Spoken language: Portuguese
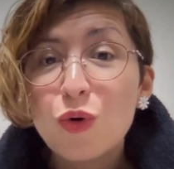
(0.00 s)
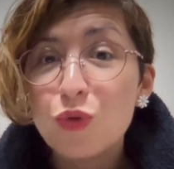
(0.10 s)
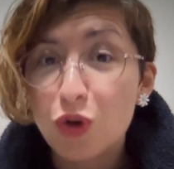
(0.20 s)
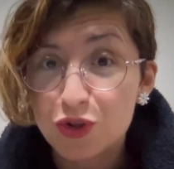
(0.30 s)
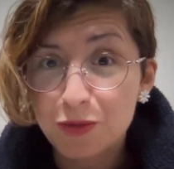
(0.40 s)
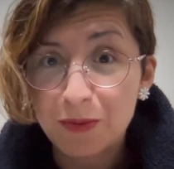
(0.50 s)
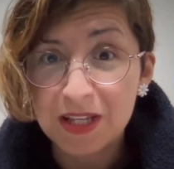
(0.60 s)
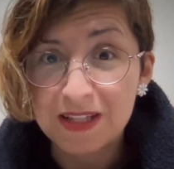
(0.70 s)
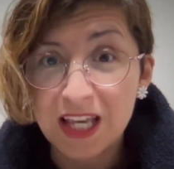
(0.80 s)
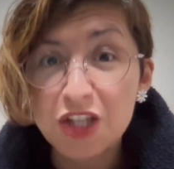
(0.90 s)
o nosso
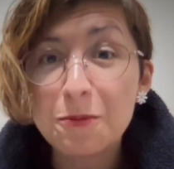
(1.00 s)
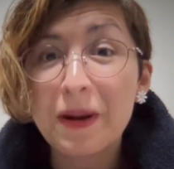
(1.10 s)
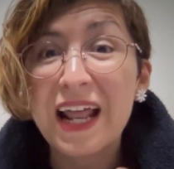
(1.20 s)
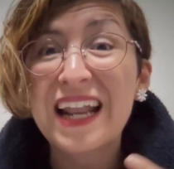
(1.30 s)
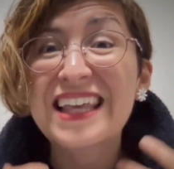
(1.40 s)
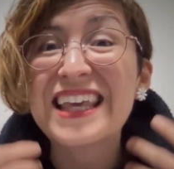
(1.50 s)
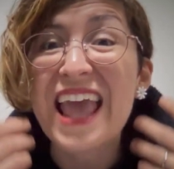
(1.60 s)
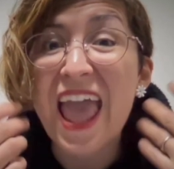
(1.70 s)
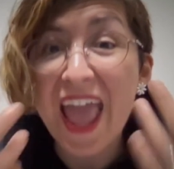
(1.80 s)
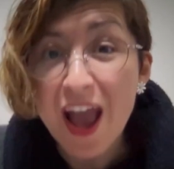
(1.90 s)
presente, para
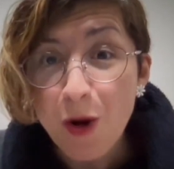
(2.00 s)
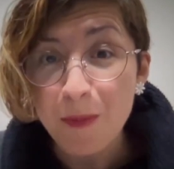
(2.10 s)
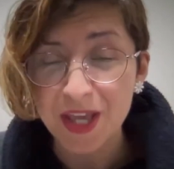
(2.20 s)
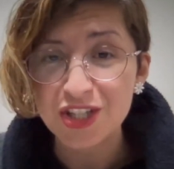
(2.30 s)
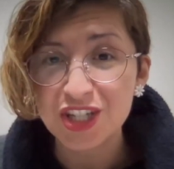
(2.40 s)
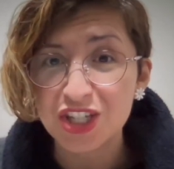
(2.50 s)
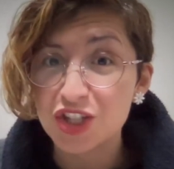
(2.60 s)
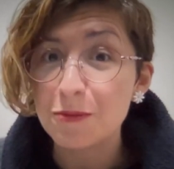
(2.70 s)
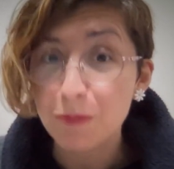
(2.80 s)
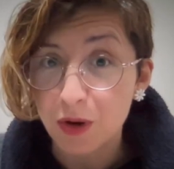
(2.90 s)
que realmente a
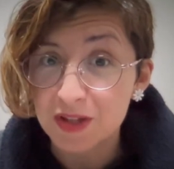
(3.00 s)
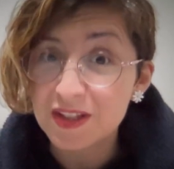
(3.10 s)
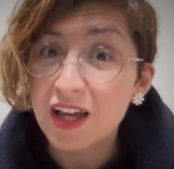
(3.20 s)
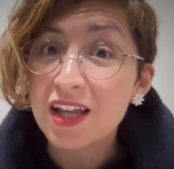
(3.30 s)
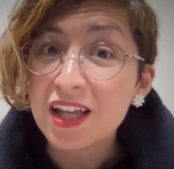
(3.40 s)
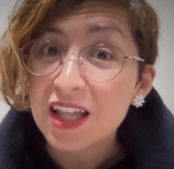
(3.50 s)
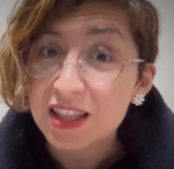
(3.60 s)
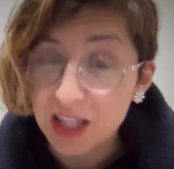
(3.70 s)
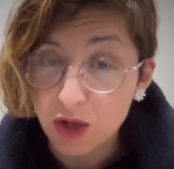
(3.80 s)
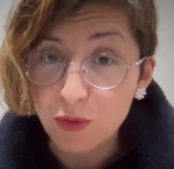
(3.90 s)
gente possa
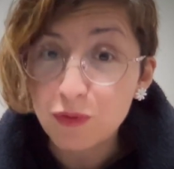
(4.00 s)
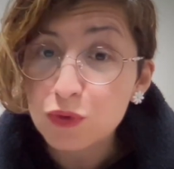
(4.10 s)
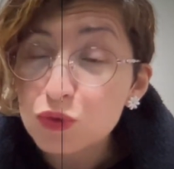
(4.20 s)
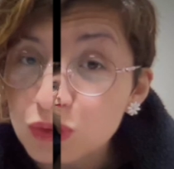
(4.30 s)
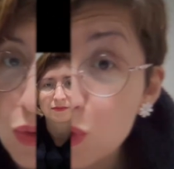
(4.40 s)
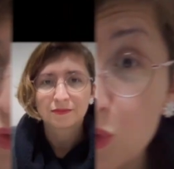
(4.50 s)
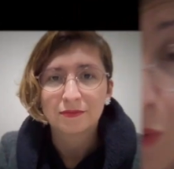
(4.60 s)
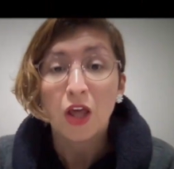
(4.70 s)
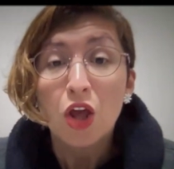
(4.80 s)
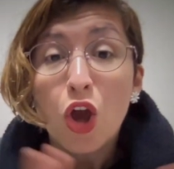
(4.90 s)
ter um futuro.
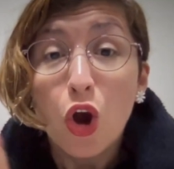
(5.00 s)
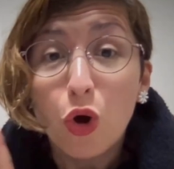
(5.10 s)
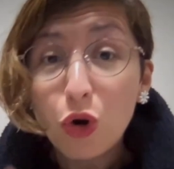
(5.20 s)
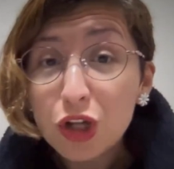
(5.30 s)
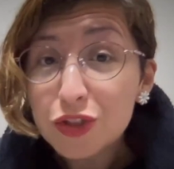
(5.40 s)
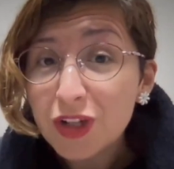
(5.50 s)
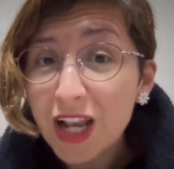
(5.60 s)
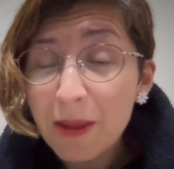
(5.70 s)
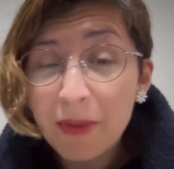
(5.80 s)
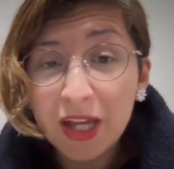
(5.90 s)
Outro
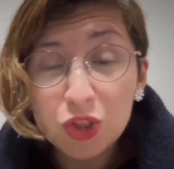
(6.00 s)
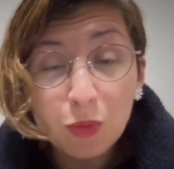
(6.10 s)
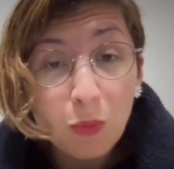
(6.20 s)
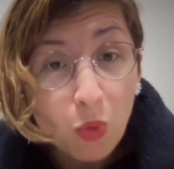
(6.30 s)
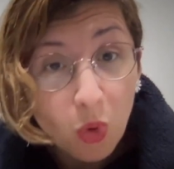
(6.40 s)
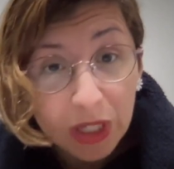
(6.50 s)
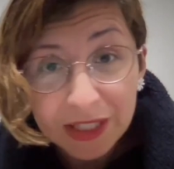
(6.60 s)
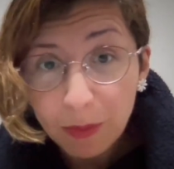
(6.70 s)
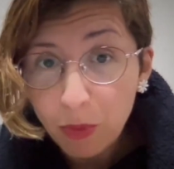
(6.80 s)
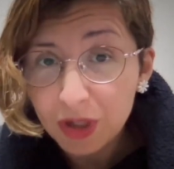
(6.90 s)
elemento
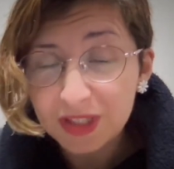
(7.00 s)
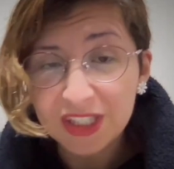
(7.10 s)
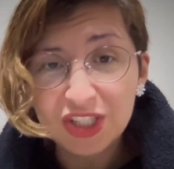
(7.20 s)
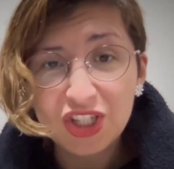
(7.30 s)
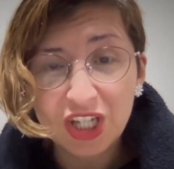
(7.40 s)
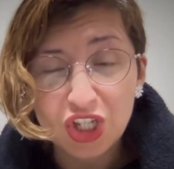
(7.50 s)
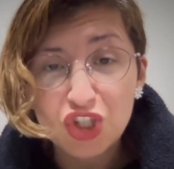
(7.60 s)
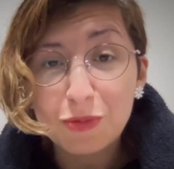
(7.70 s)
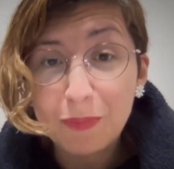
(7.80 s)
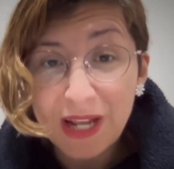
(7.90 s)
muito importante que a
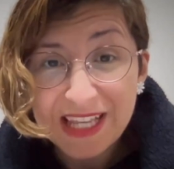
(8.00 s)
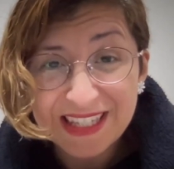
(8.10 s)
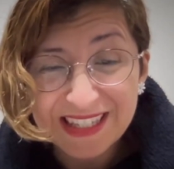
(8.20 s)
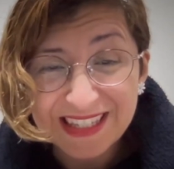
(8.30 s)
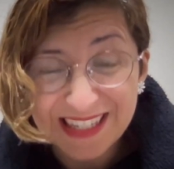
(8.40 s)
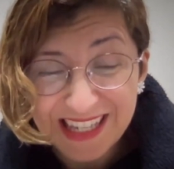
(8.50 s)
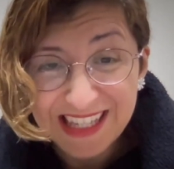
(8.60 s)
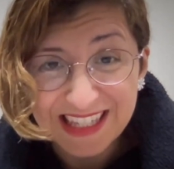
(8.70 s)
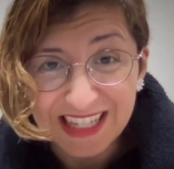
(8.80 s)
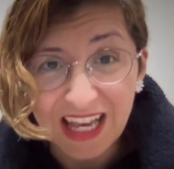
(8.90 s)
gente
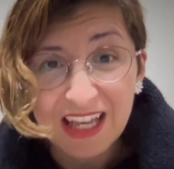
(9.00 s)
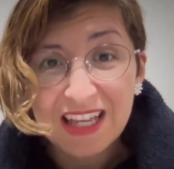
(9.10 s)
precisa